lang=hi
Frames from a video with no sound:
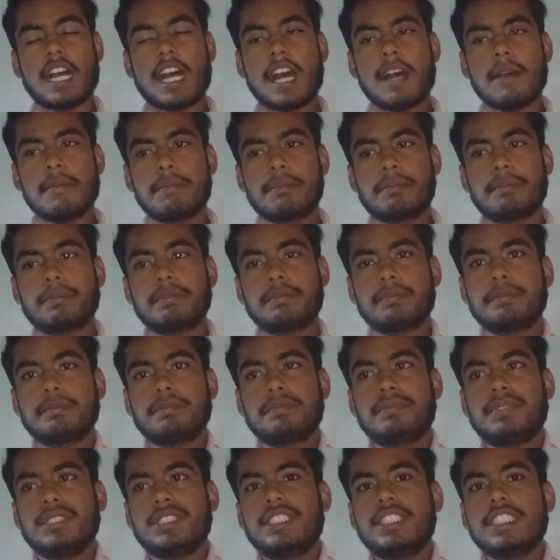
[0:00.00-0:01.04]
आप
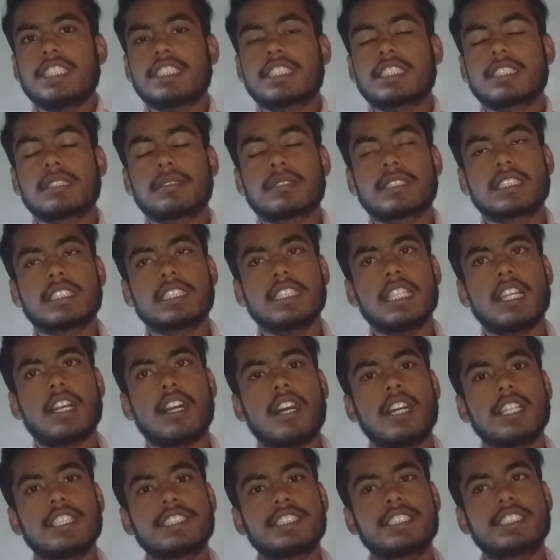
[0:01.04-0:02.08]
फिजिक्स के
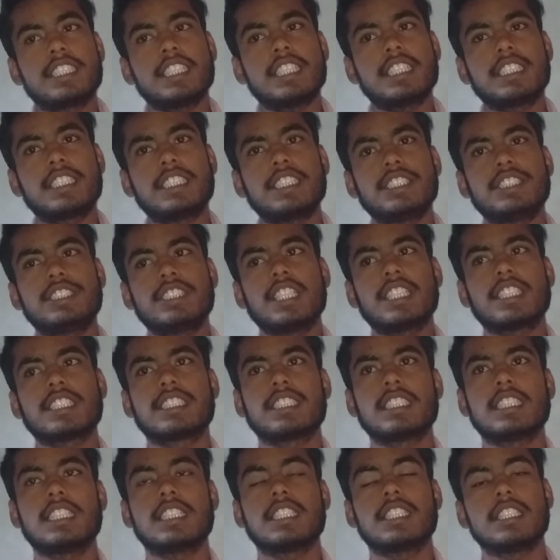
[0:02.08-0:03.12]
अच्छे टीचर
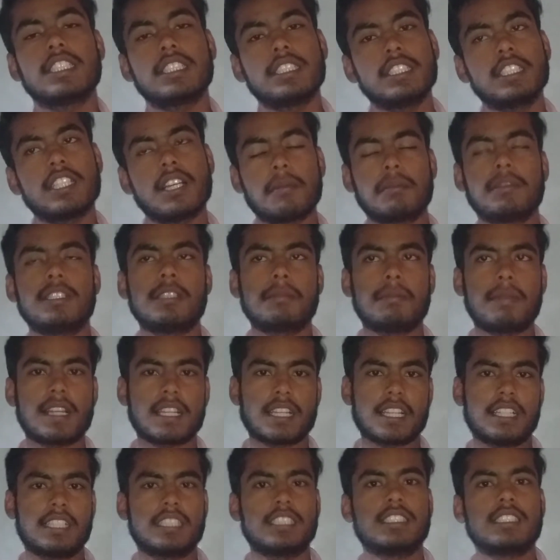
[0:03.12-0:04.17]
से ना मिल
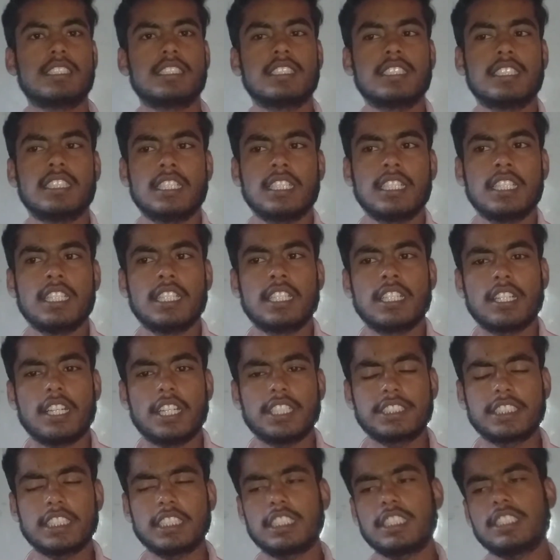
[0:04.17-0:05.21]
पाना
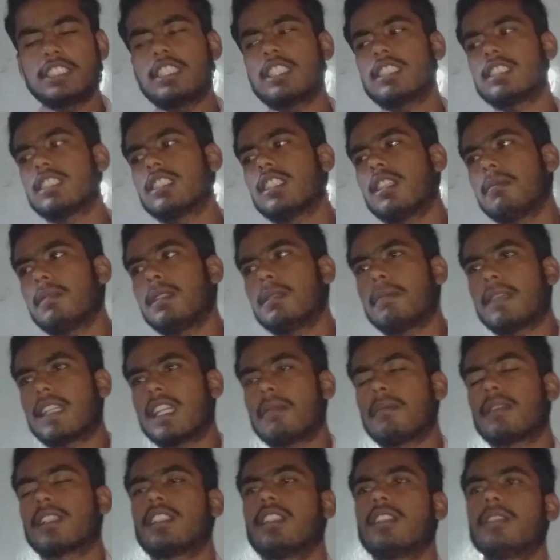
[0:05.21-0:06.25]
अच्छे टीचर से ना मिल पाना
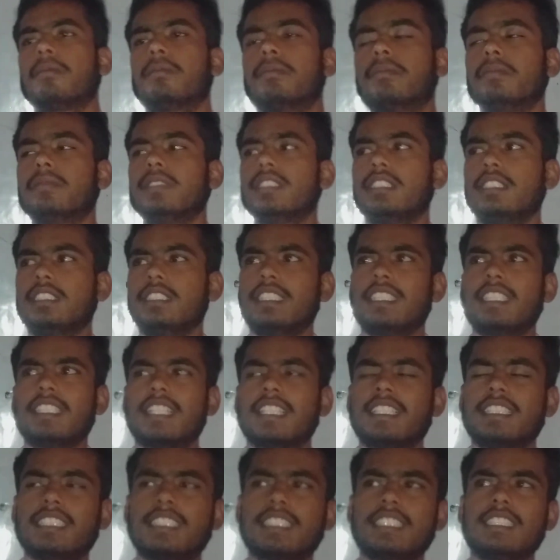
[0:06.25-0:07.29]
मतलब ये
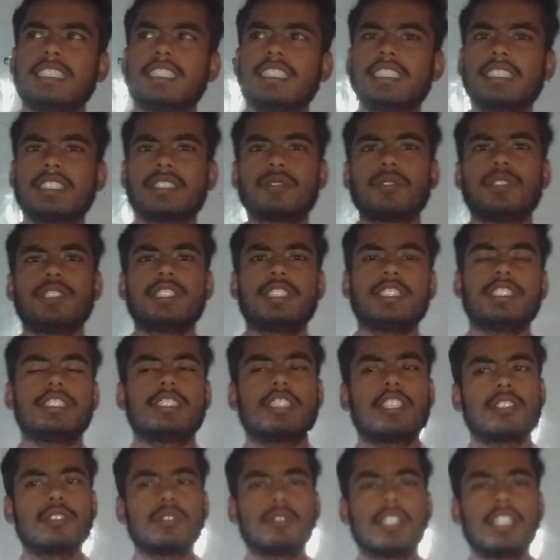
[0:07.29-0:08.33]
नहीं कि कोई
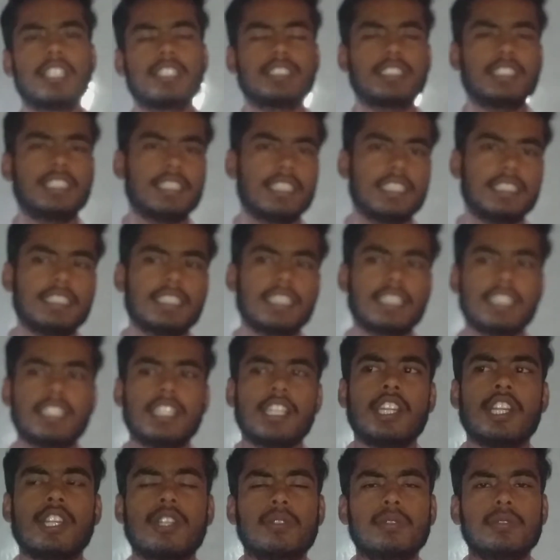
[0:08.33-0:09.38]
टीचर जो है अच्छे नहीं है
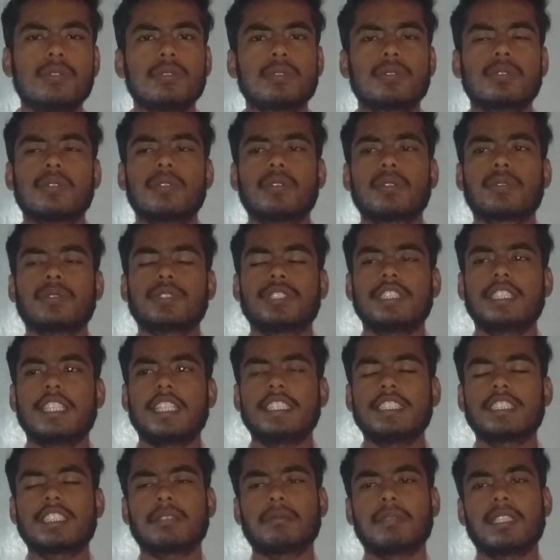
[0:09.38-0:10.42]
उनको कुछ
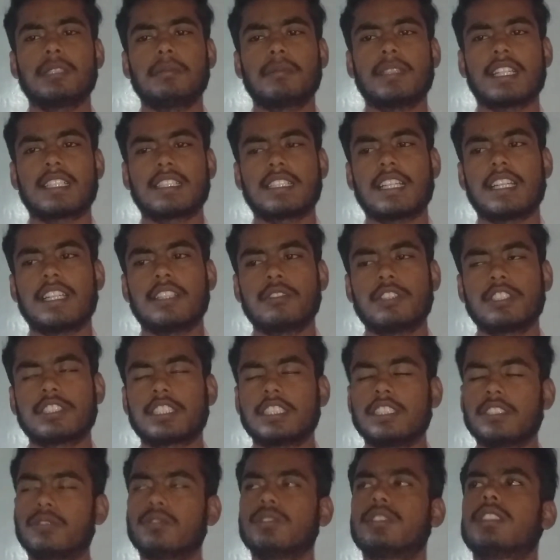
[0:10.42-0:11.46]
नहीं समझ में आता है वैसे
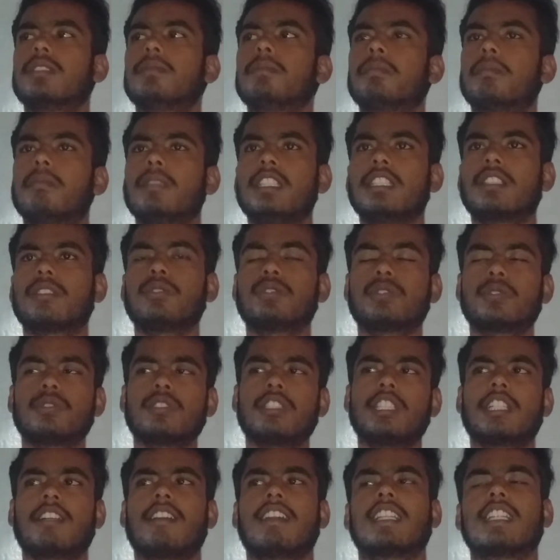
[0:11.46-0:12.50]
ही कुछ कुछ कुछ
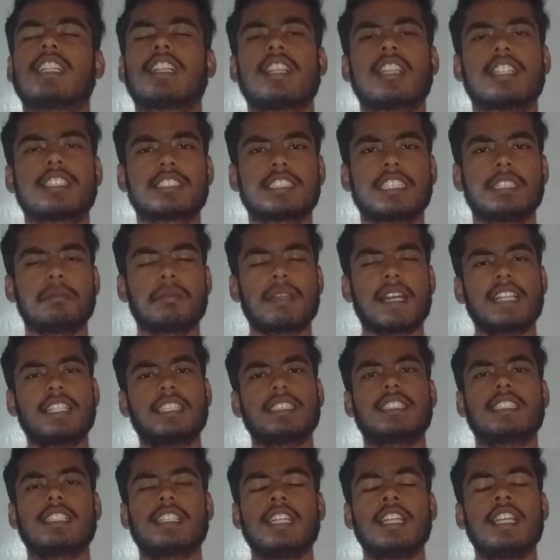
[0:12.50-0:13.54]
लिखवा देते गलत सही पढ़ा
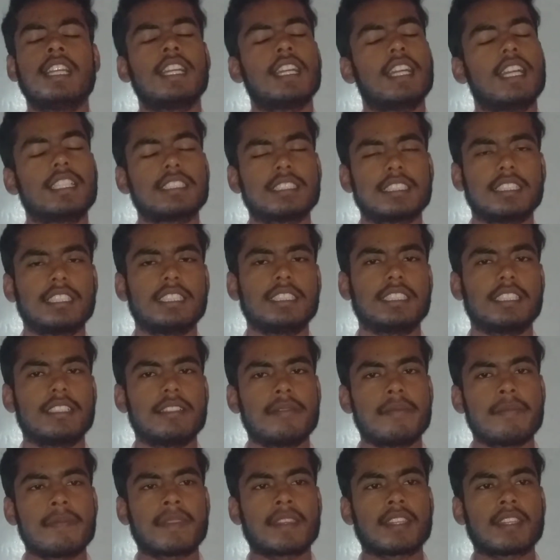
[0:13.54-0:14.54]
देते हैं ऐसा नहीं है